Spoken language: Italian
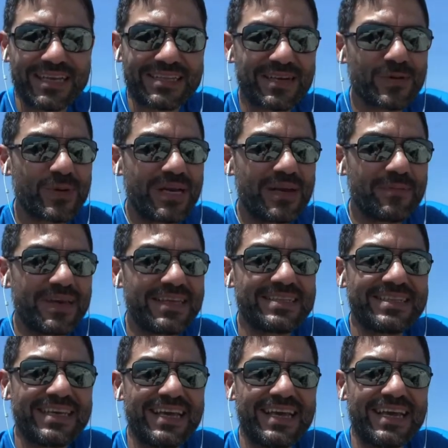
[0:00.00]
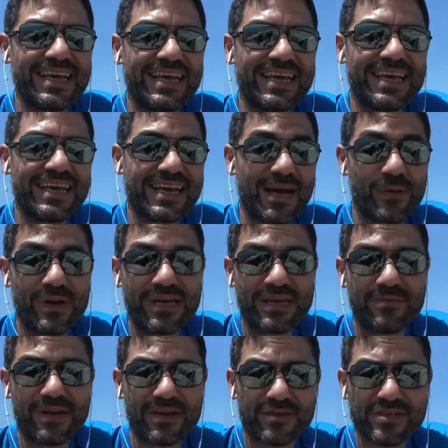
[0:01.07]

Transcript: tranquillamente in acque libere,